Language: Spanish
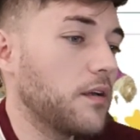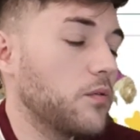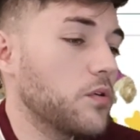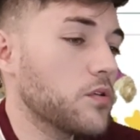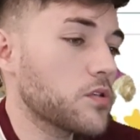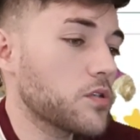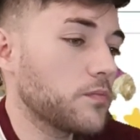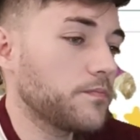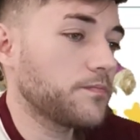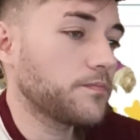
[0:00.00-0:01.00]
euros
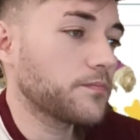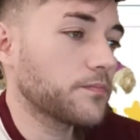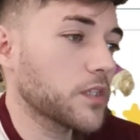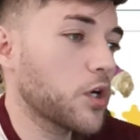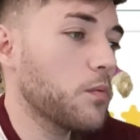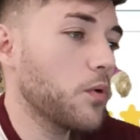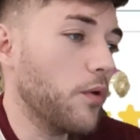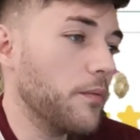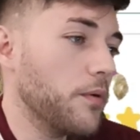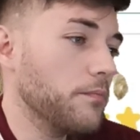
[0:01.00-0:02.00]
como
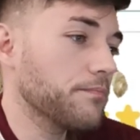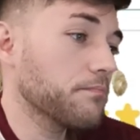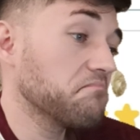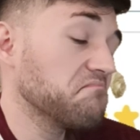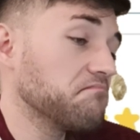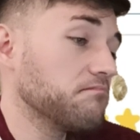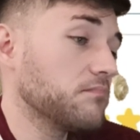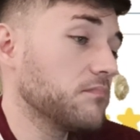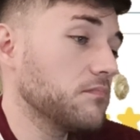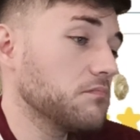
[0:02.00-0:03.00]
nuevo.
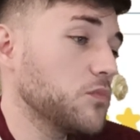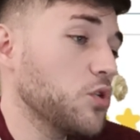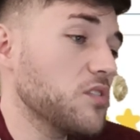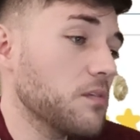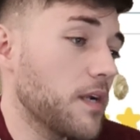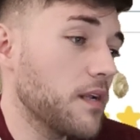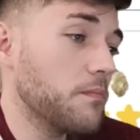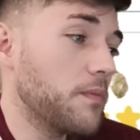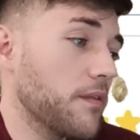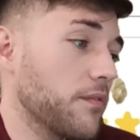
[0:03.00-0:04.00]
No está mal
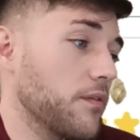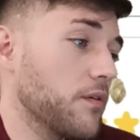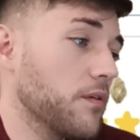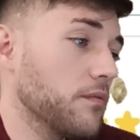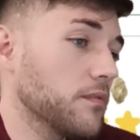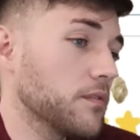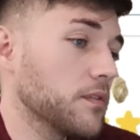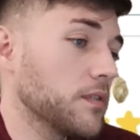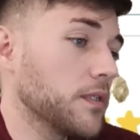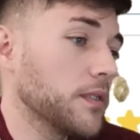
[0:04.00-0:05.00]
el precio,
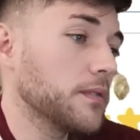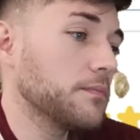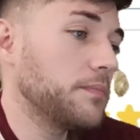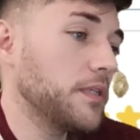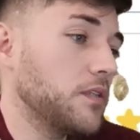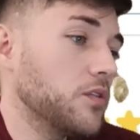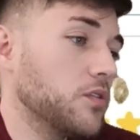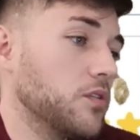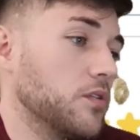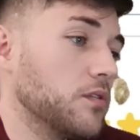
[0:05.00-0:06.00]

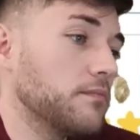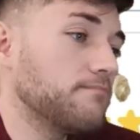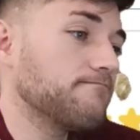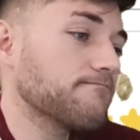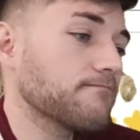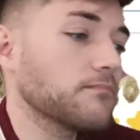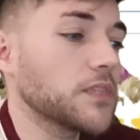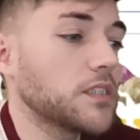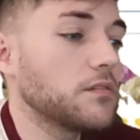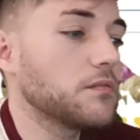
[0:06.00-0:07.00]
pero
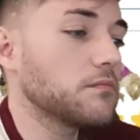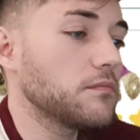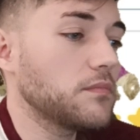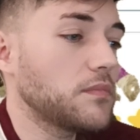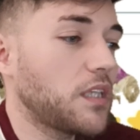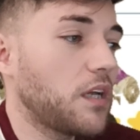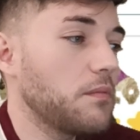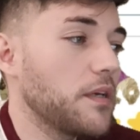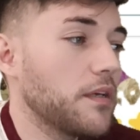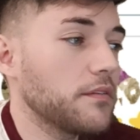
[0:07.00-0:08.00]
tal
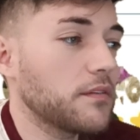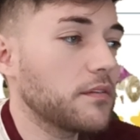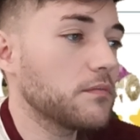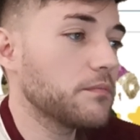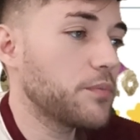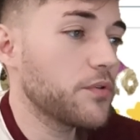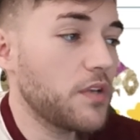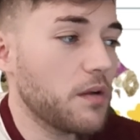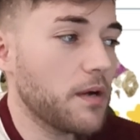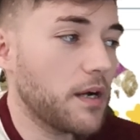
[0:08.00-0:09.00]
vez
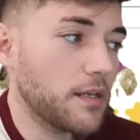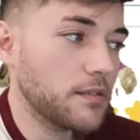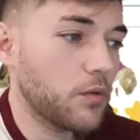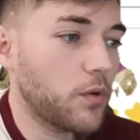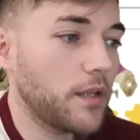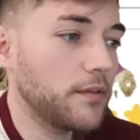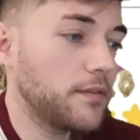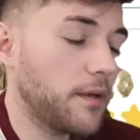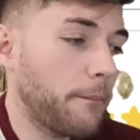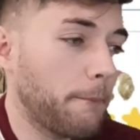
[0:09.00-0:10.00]
podría bajar hasta
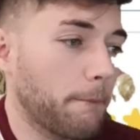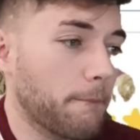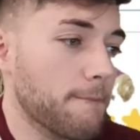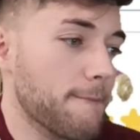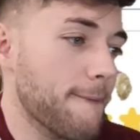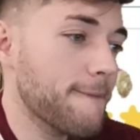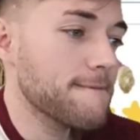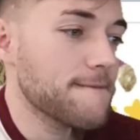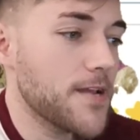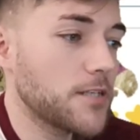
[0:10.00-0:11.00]
40.
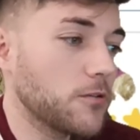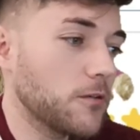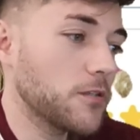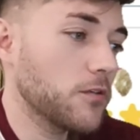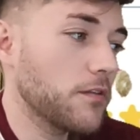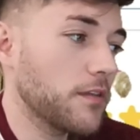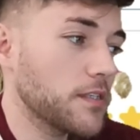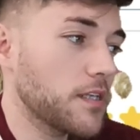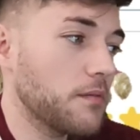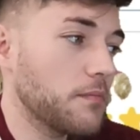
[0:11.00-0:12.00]
Esto, esto quizás sea